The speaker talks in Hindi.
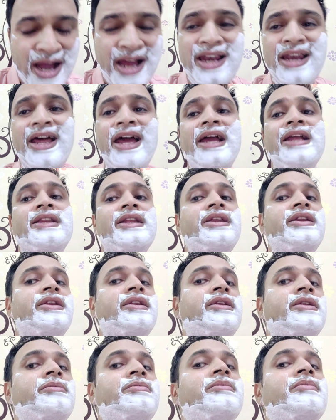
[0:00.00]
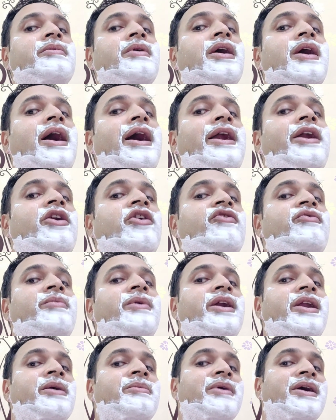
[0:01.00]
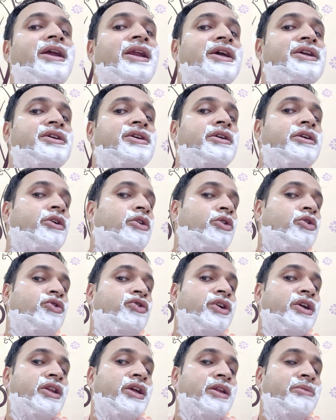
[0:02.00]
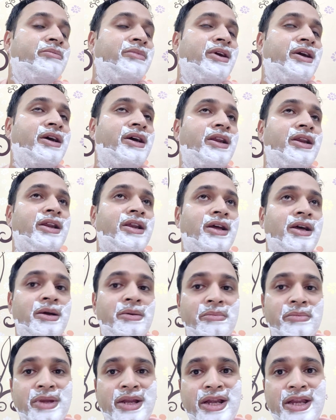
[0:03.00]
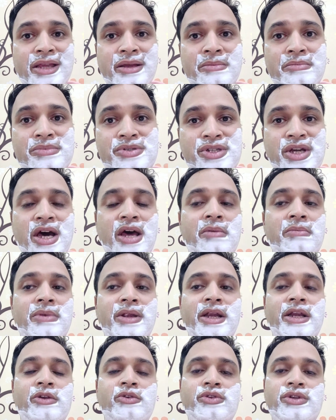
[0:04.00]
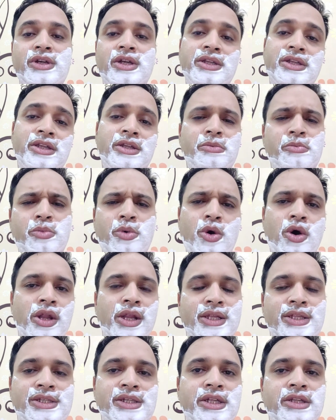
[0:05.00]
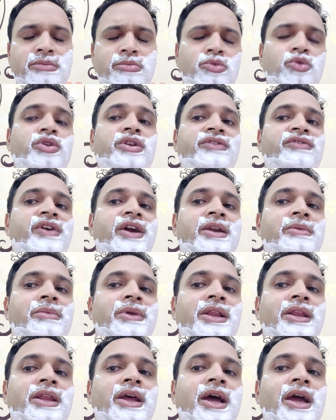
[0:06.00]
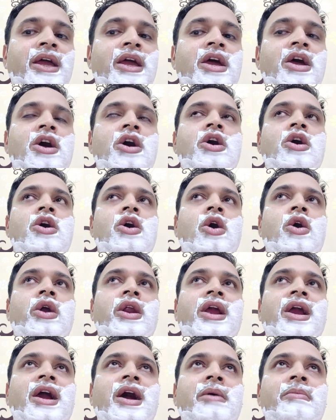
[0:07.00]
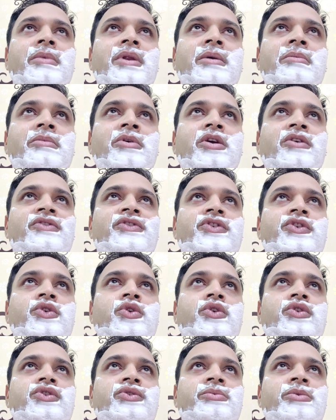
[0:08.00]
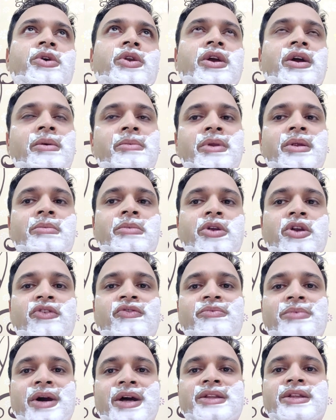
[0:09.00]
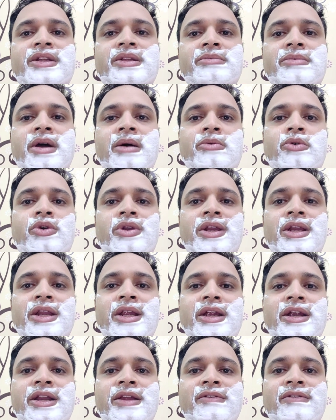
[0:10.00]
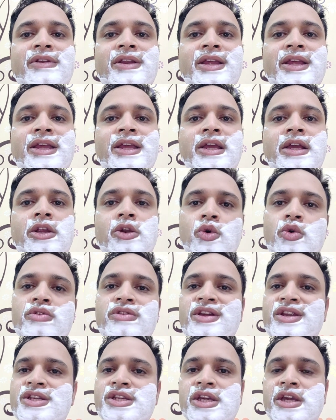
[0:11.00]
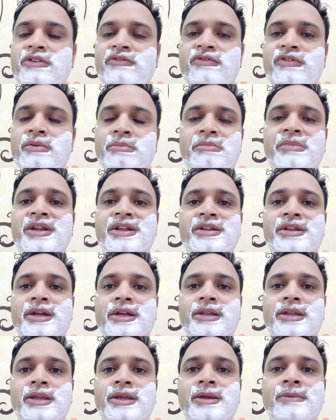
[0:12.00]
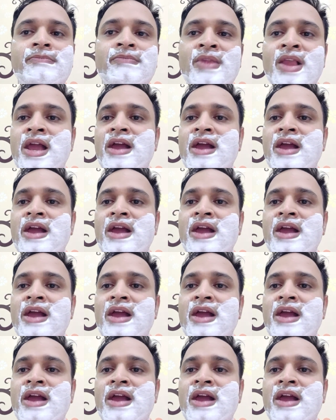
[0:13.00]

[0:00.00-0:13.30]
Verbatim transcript: आई लाइक दिस काइंड ऑफ मीडियम एग्रेशन क्योंकि उसके साथ में अगर मीडियम शार्प ब्लेड यूज करते हैं तो बहुत अच्छा स्मूथ इफेक्ट मिलता है और कम नंबर ऑफ स्ट्रोक्स में और कम नंबर ऑफ पासेस में आपको रिलेटिवली क्लोजर शेप मिल सकती है